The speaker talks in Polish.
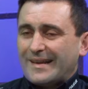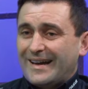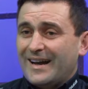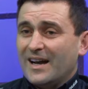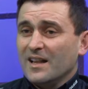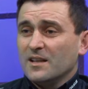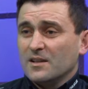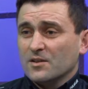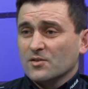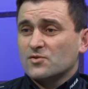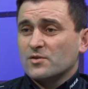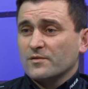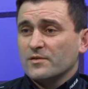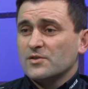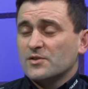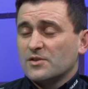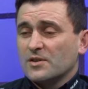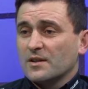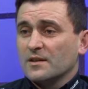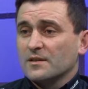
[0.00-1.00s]
Ale
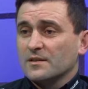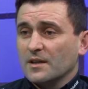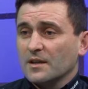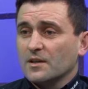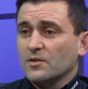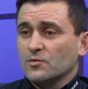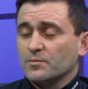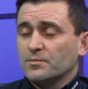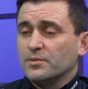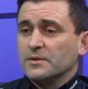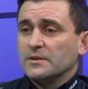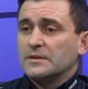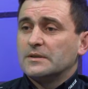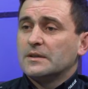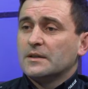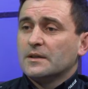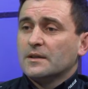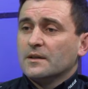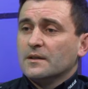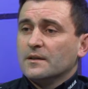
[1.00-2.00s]
oczywiście te grupy
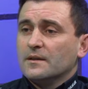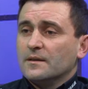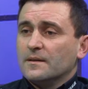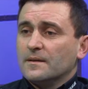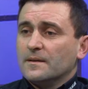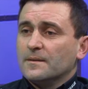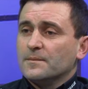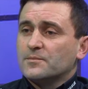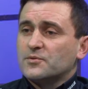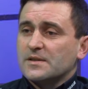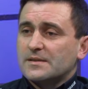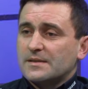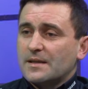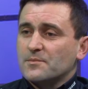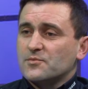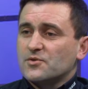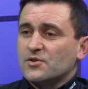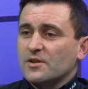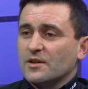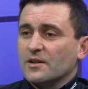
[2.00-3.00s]

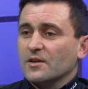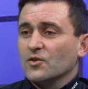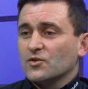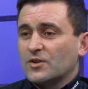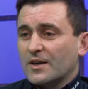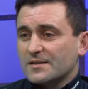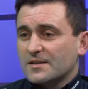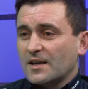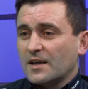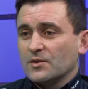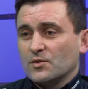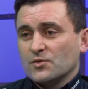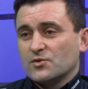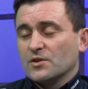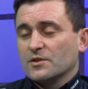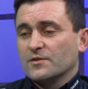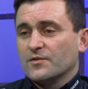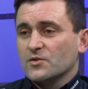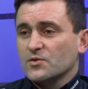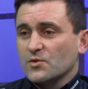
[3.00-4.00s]
przestępcze odradzają
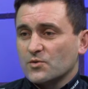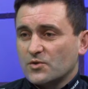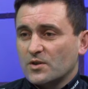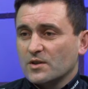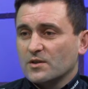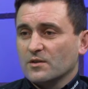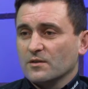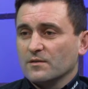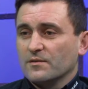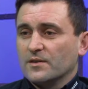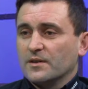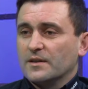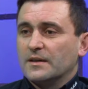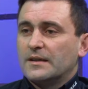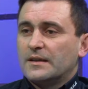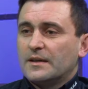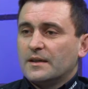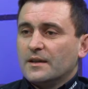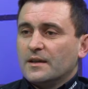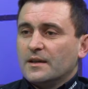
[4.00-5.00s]
się, tworzą się nowe
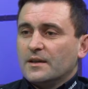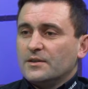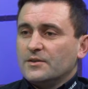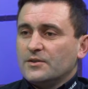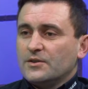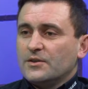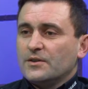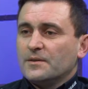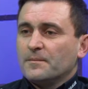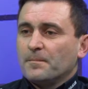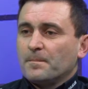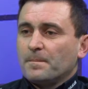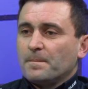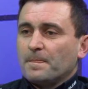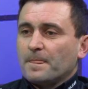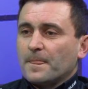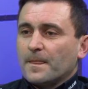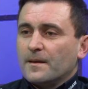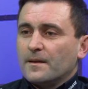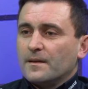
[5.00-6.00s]
i
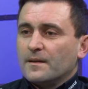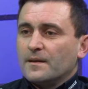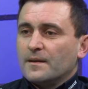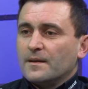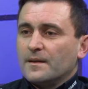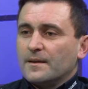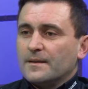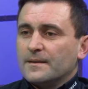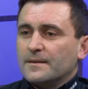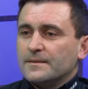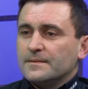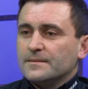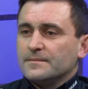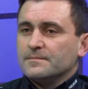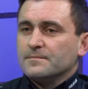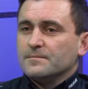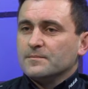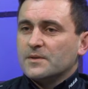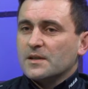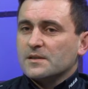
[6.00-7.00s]

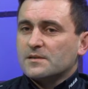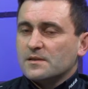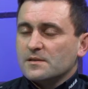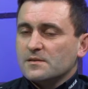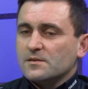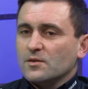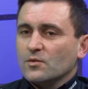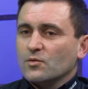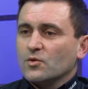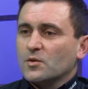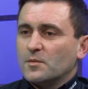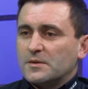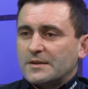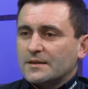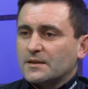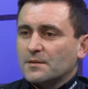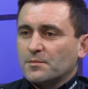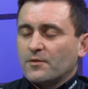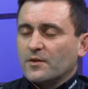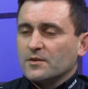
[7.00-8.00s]
decyzją
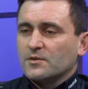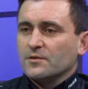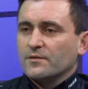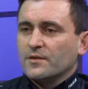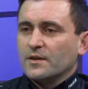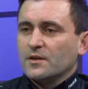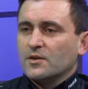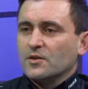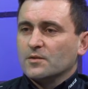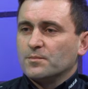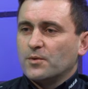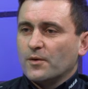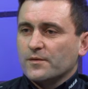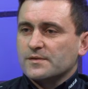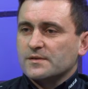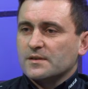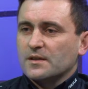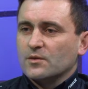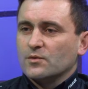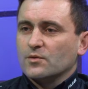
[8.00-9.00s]
komendanta powiatowego
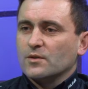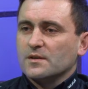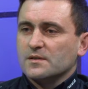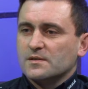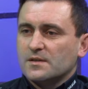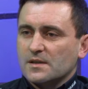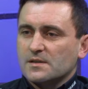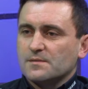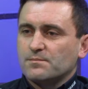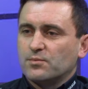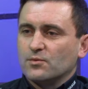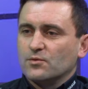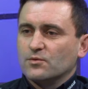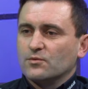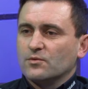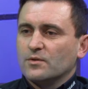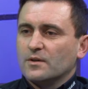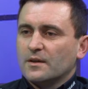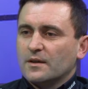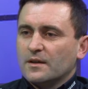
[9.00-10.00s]
powstał
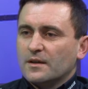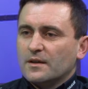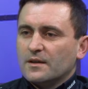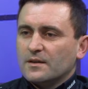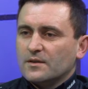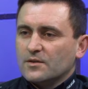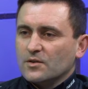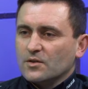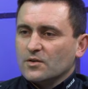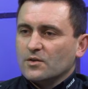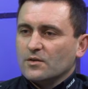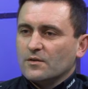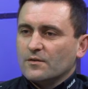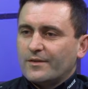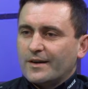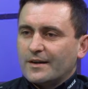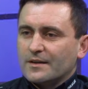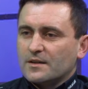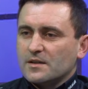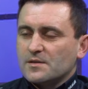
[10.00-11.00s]
zespół do
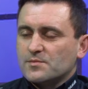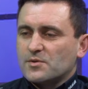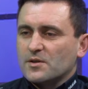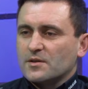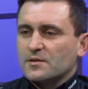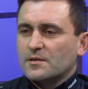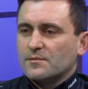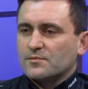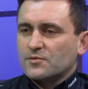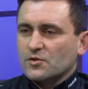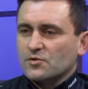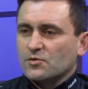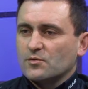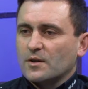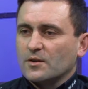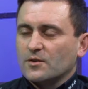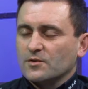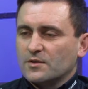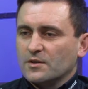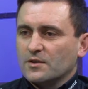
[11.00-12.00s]
walki z przestępczością
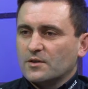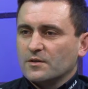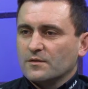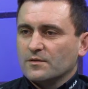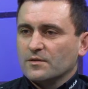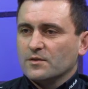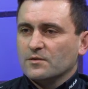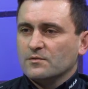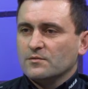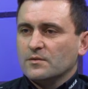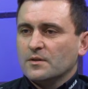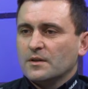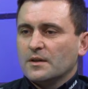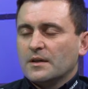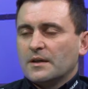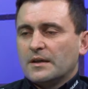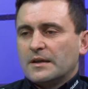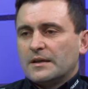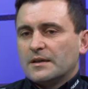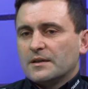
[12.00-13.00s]
narkotykową,
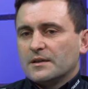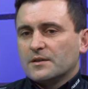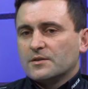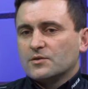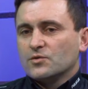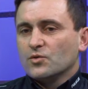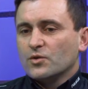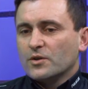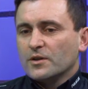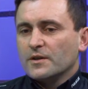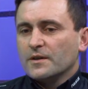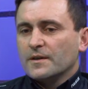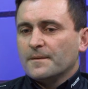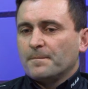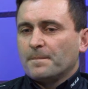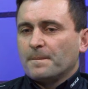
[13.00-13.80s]
który,